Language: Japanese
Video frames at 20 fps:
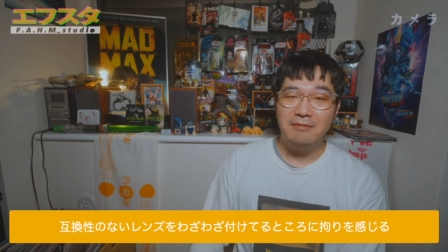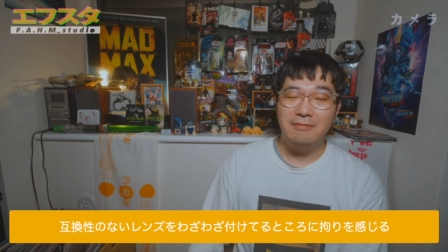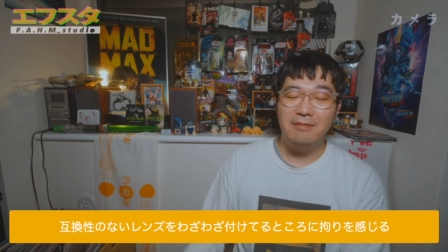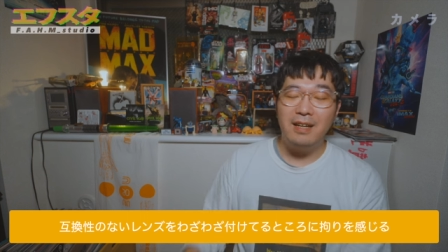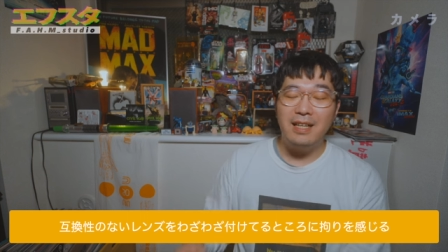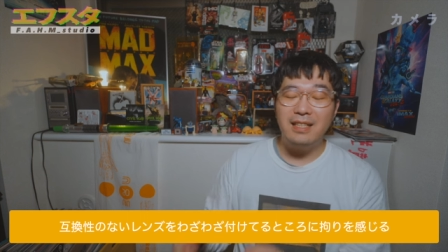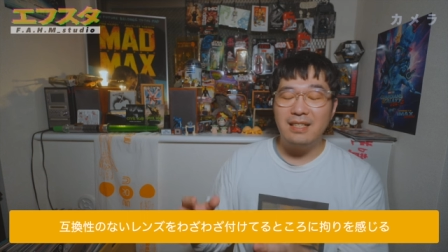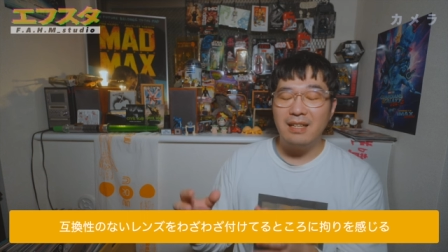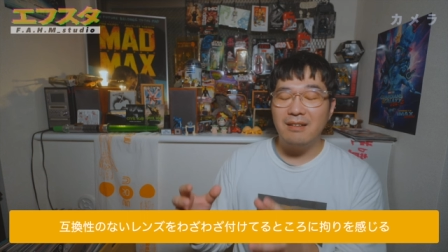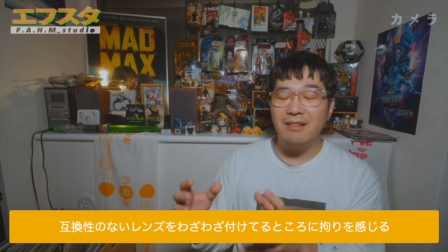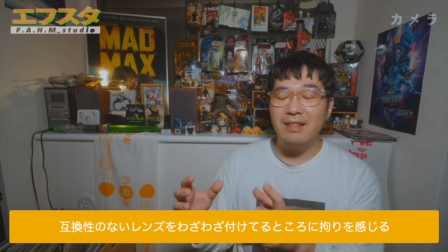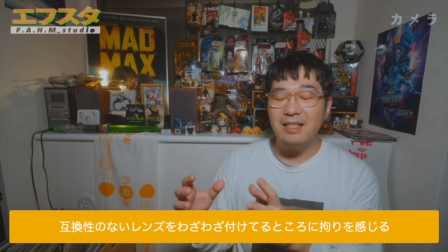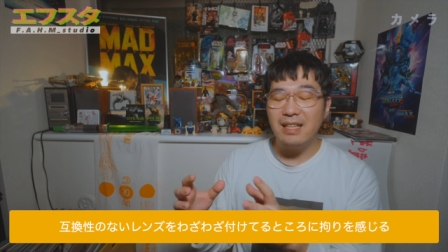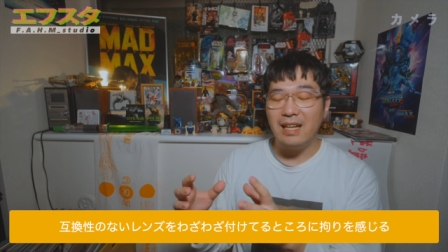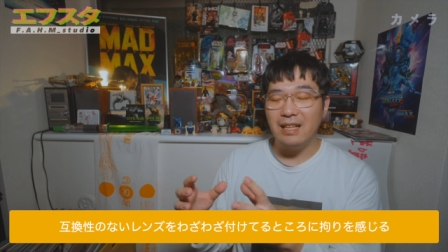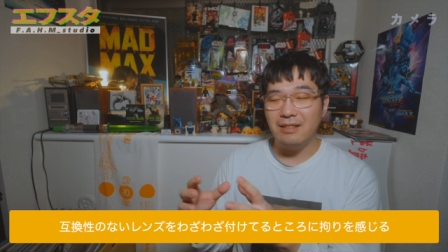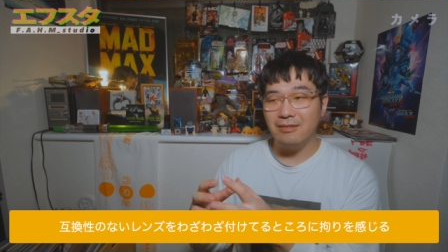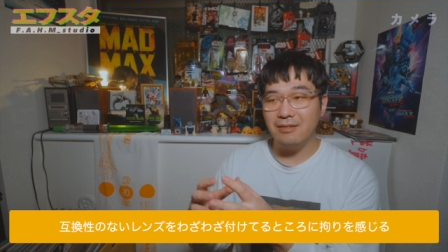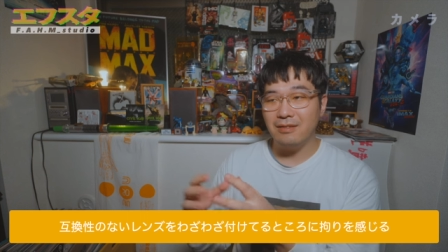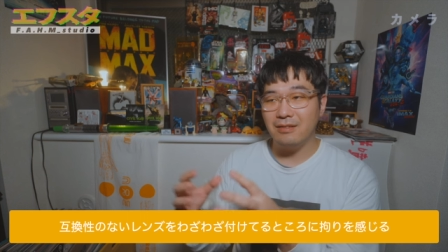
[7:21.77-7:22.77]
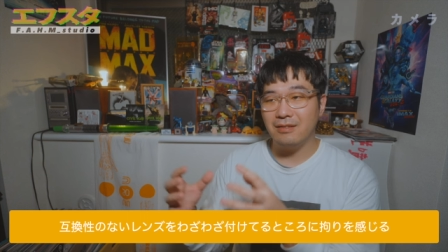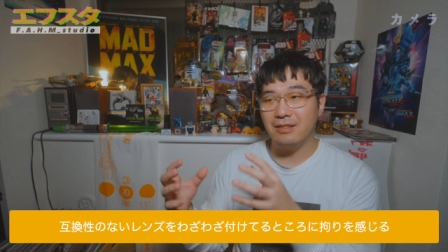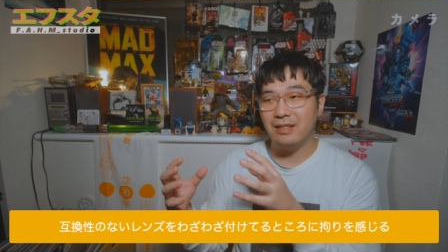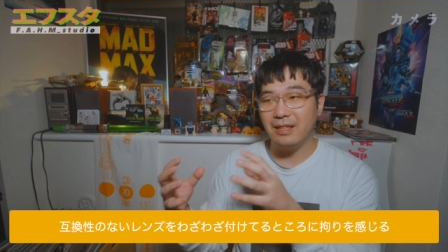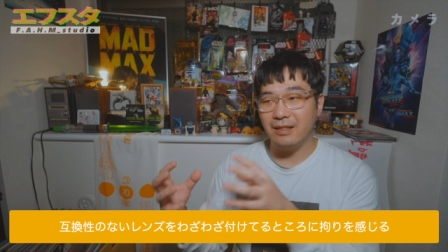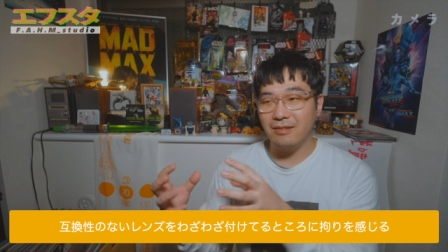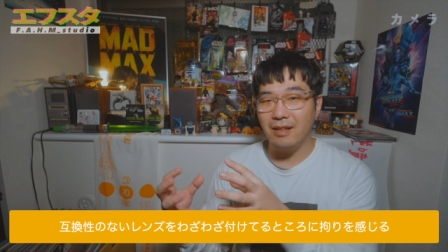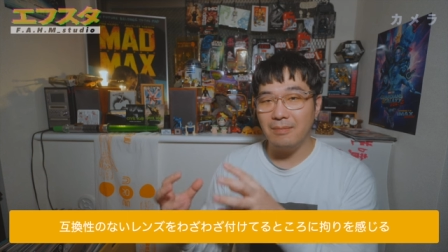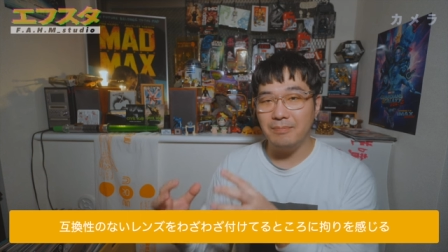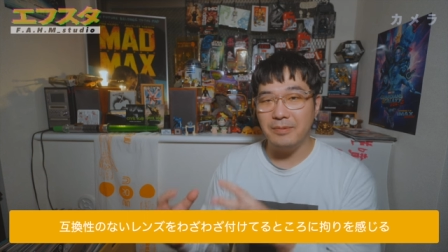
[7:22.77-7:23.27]
わざわざあの
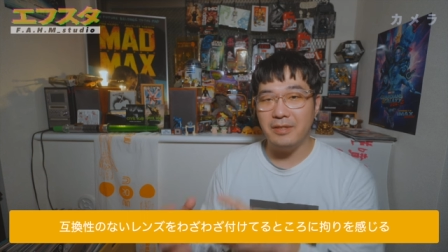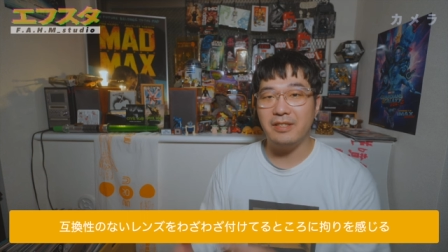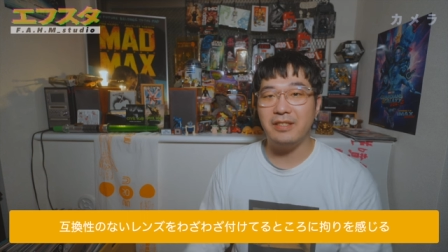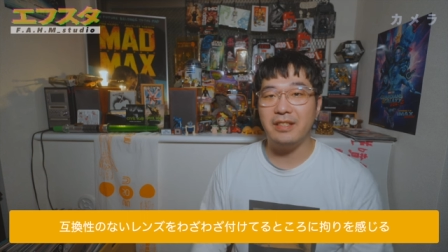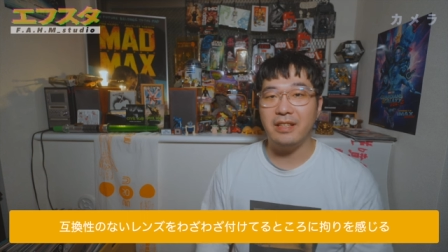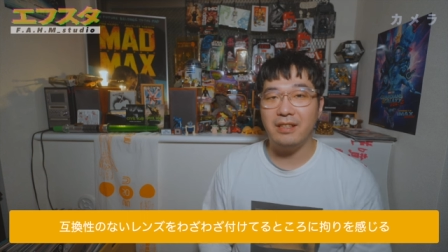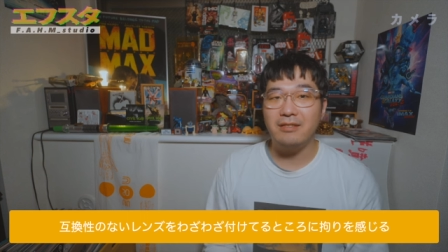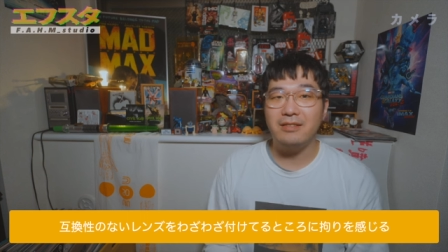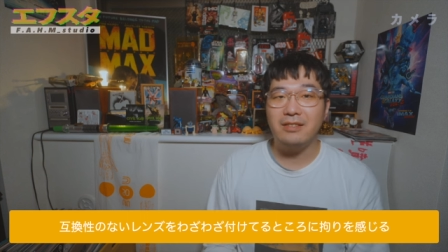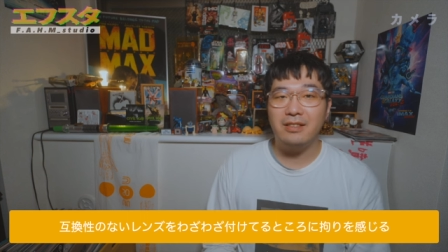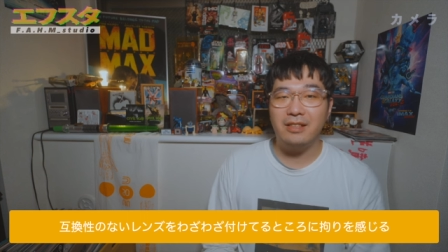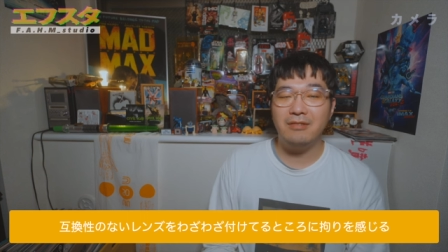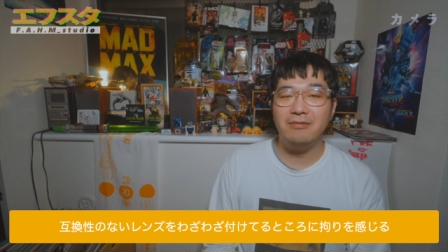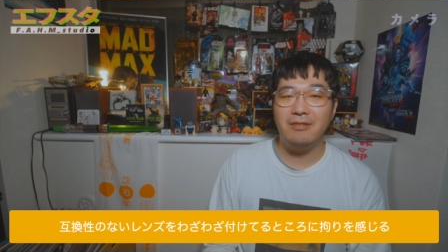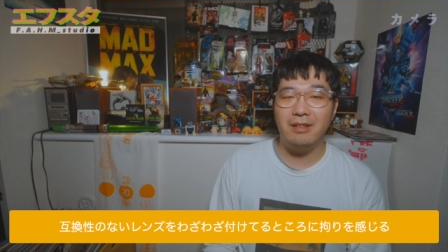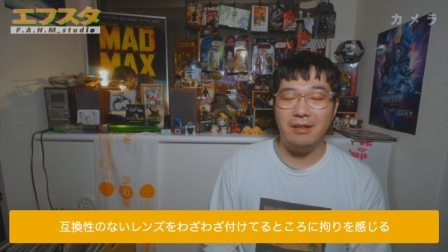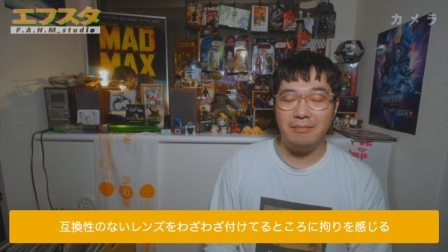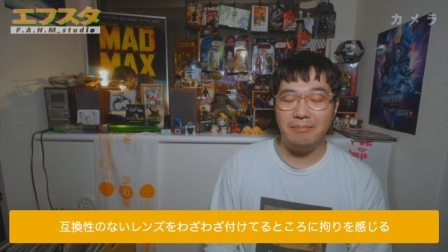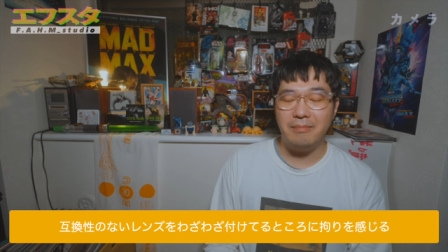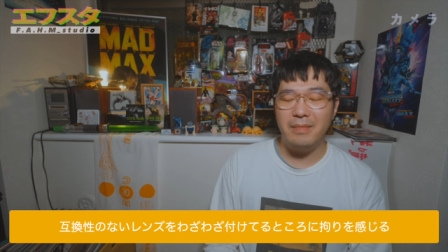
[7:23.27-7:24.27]
セットアップにしてるってうのは